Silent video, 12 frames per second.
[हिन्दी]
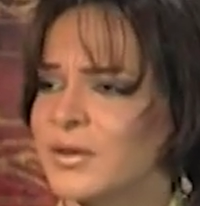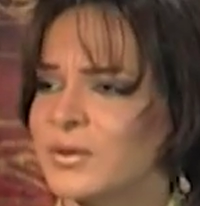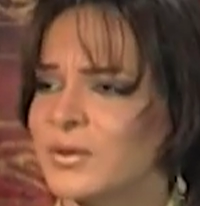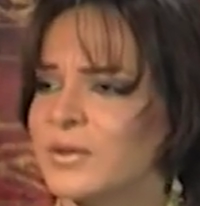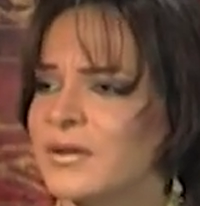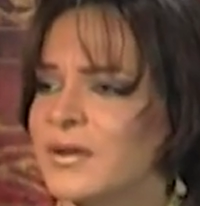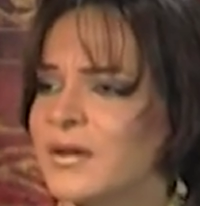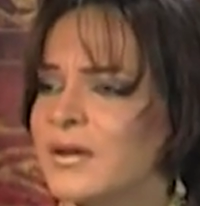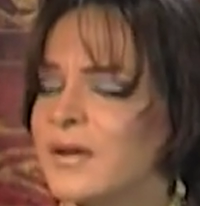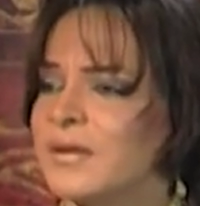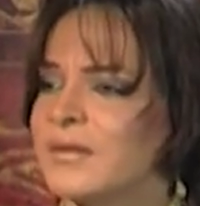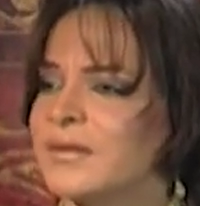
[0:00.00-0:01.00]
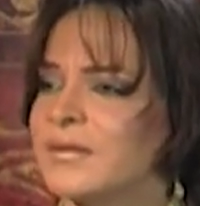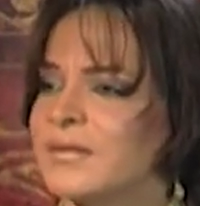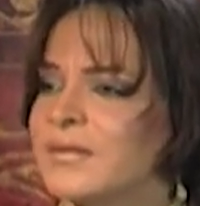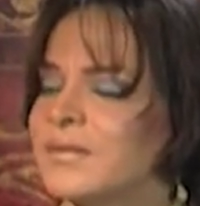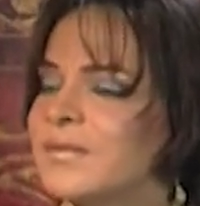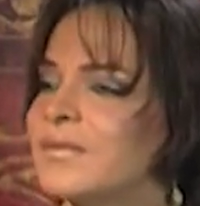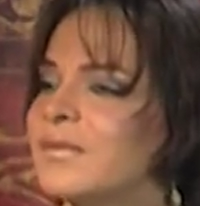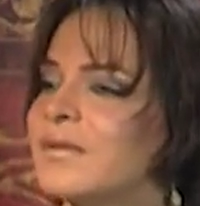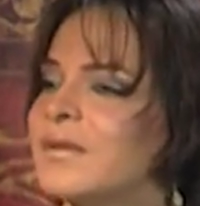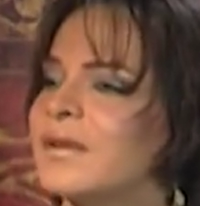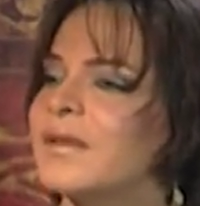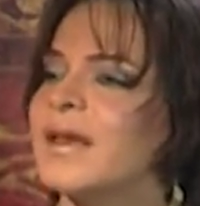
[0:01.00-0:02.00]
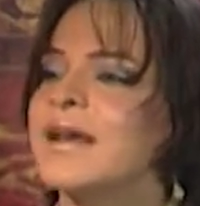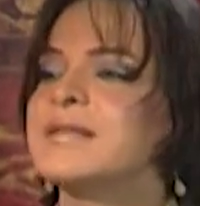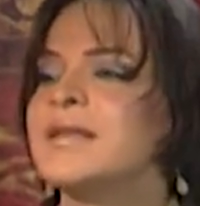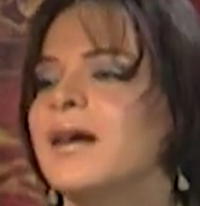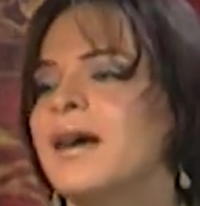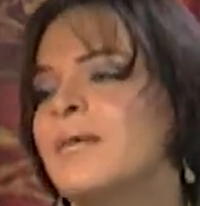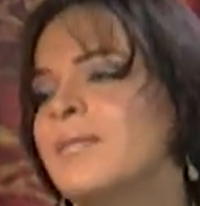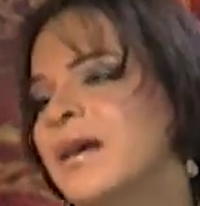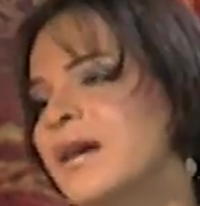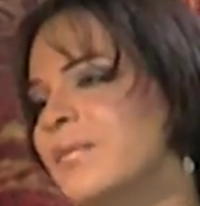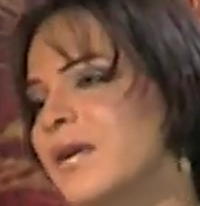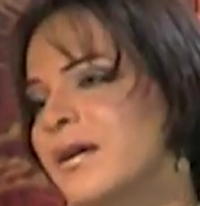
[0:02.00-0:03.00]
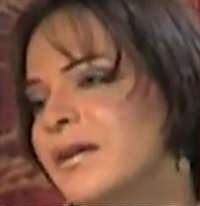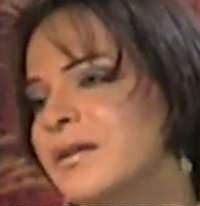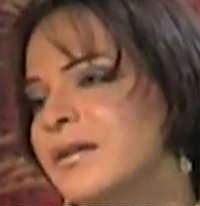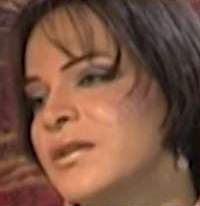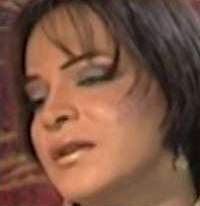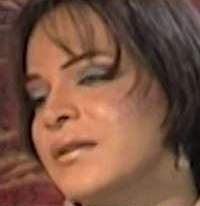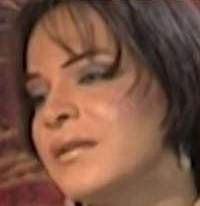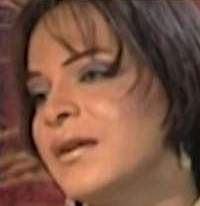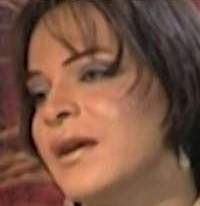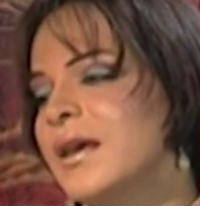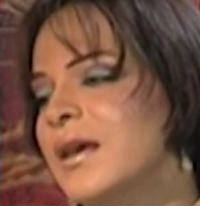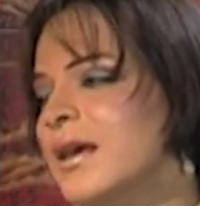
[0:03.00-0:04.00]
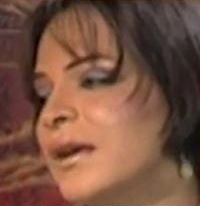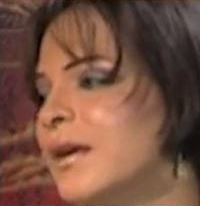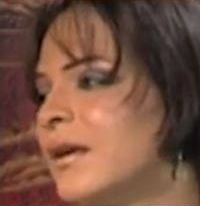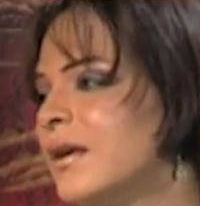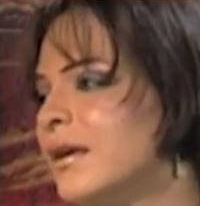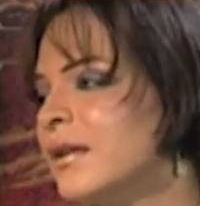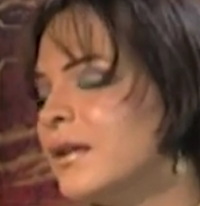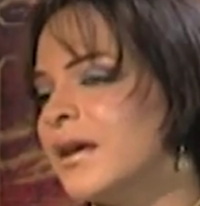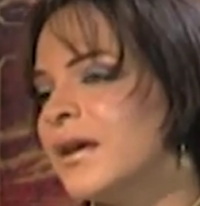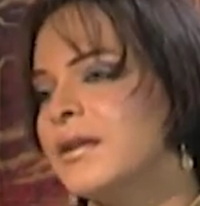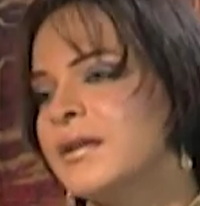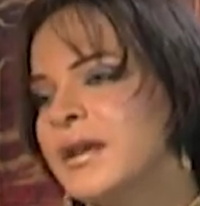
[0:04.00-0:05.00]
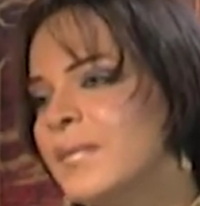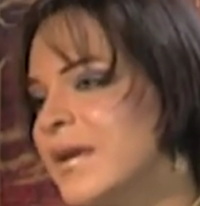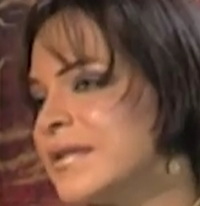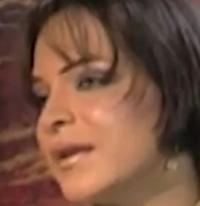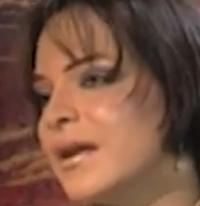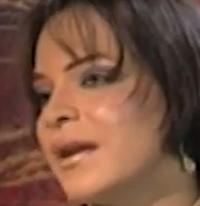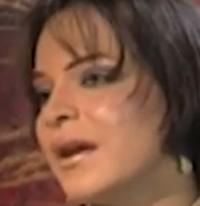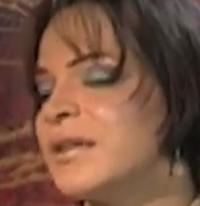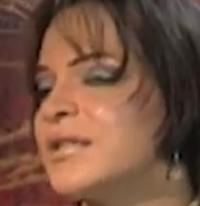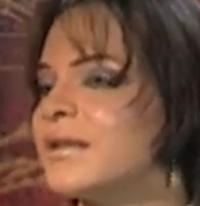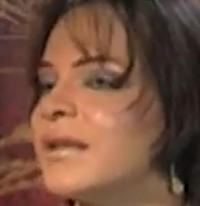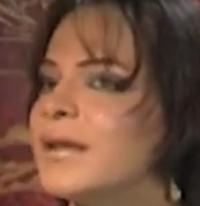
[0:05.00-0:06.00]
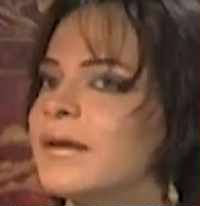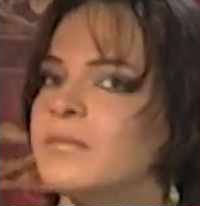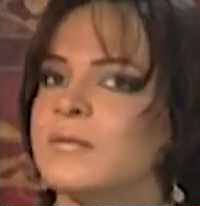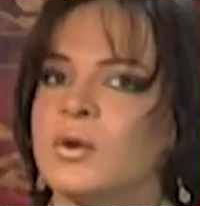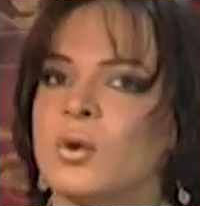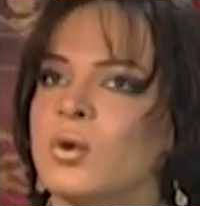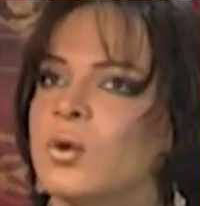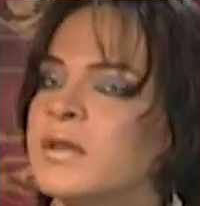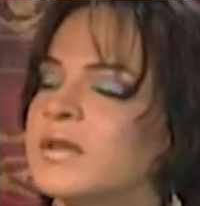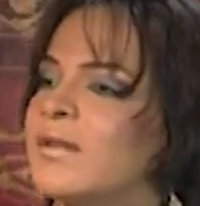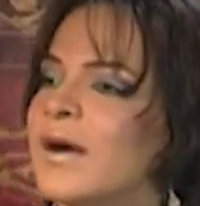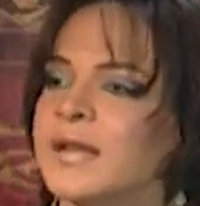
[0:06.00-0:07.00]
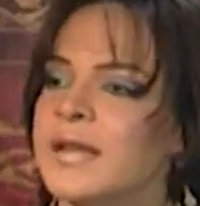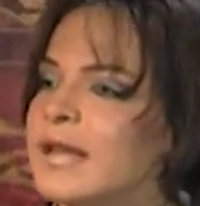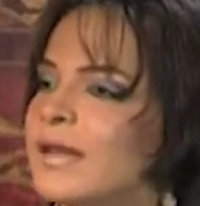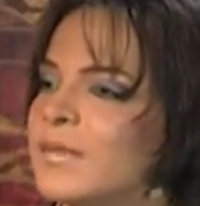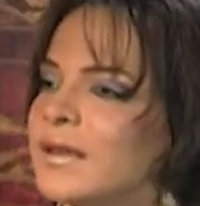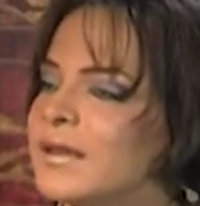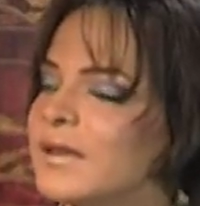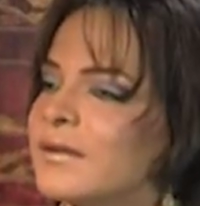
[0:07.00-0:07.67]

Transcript: को Uh, कैसा कामयाब है हाँ, हाँ। एक एक गीत के इतने पैसे ले रहा है जितने लोगों को दीवान के नहीं मिलते